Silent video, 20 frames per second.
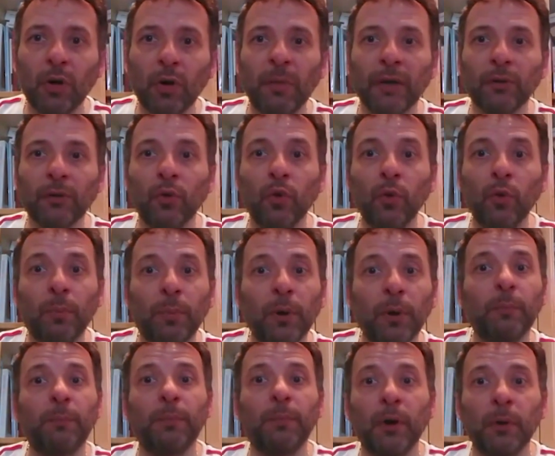comme un
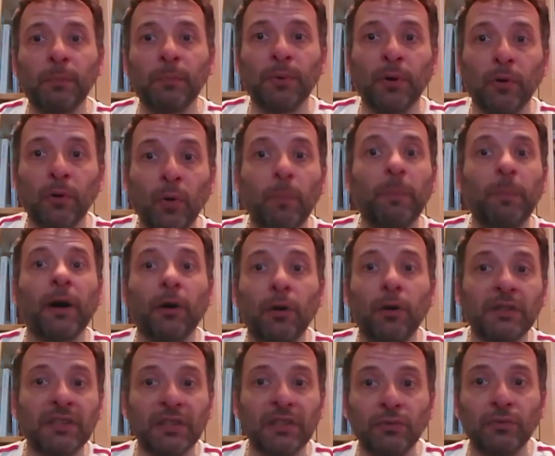groupe pop aux
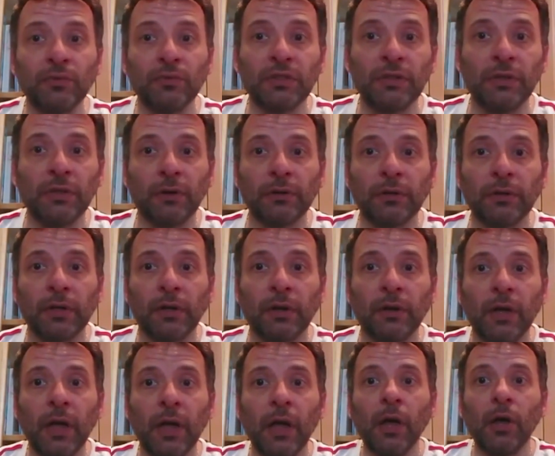paroles insouciantes,
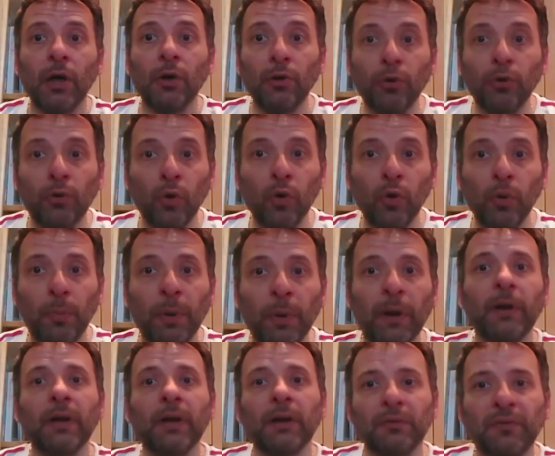le groupe
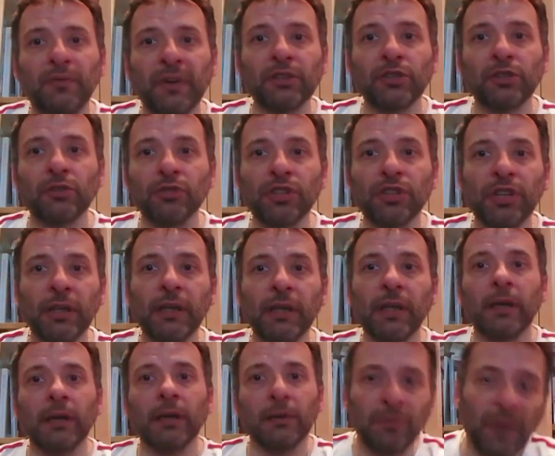va
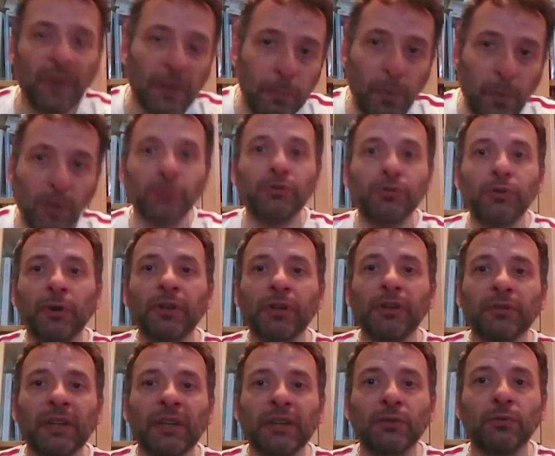changer, va prendre une
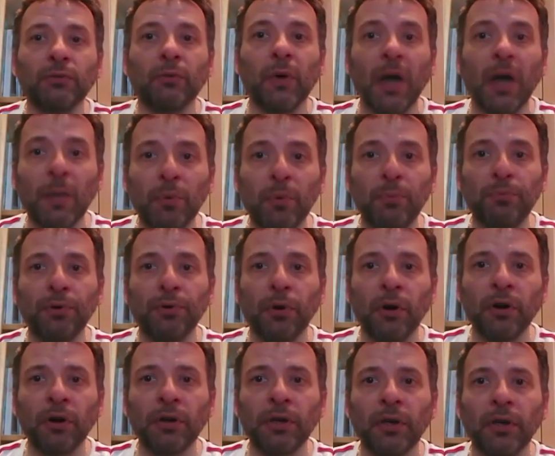orientation un peu plus
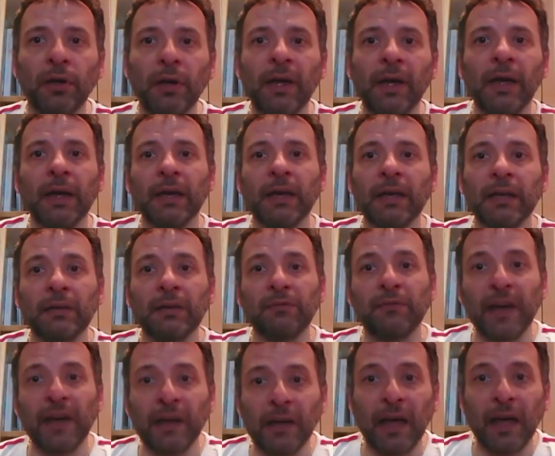rock et
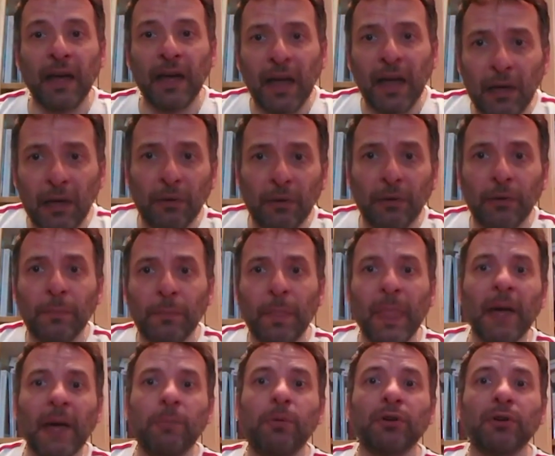va euh,
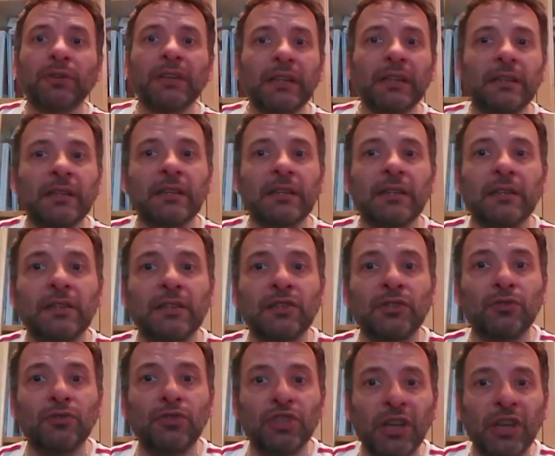aborder des, des,
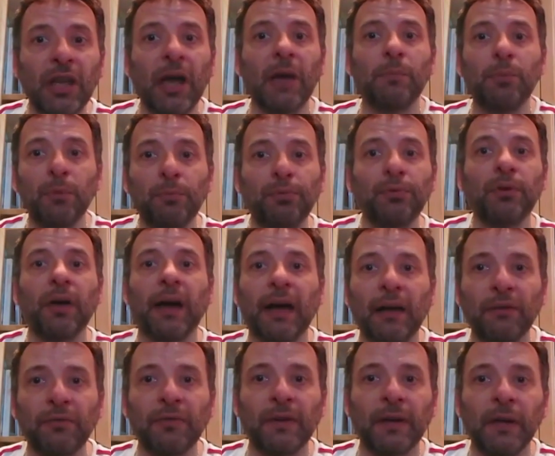sujets un peu plus
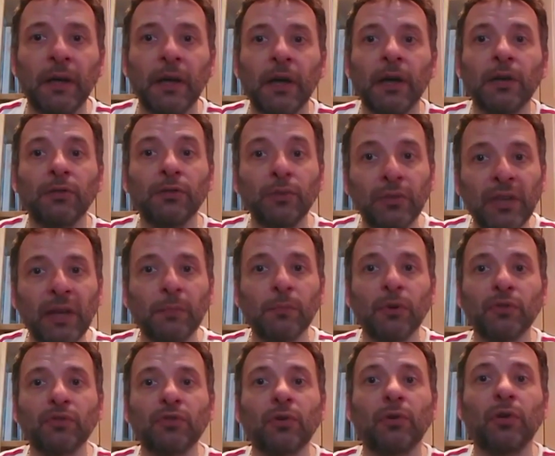graves,
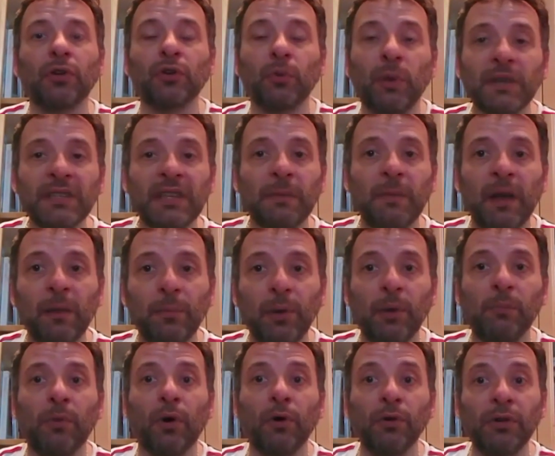notamment sur leur troisième
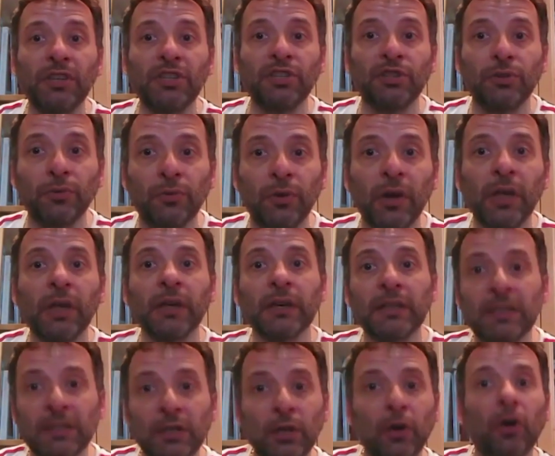album Religion
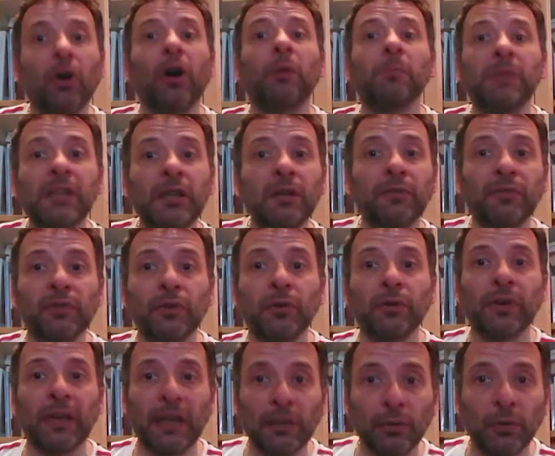qui sort en
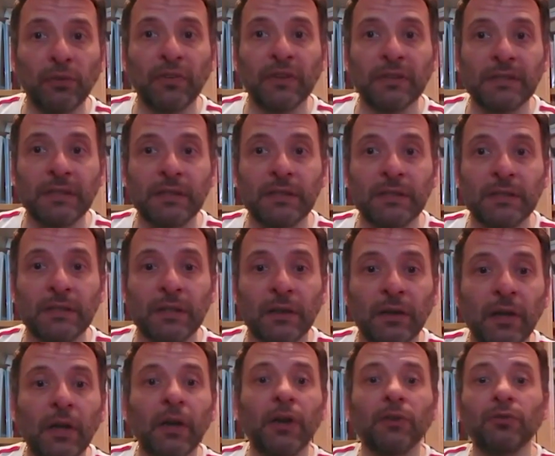1990.
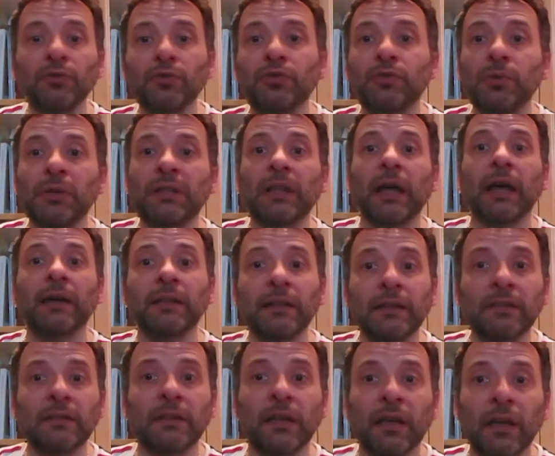Tout de suite un
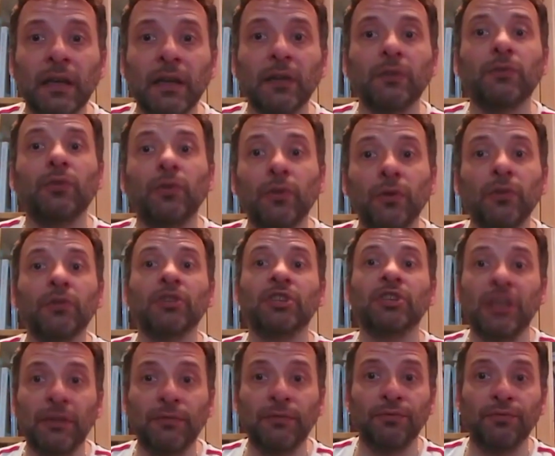extrait de
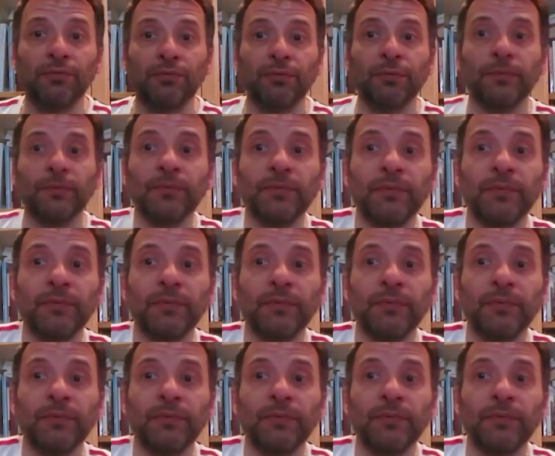J'ai vu.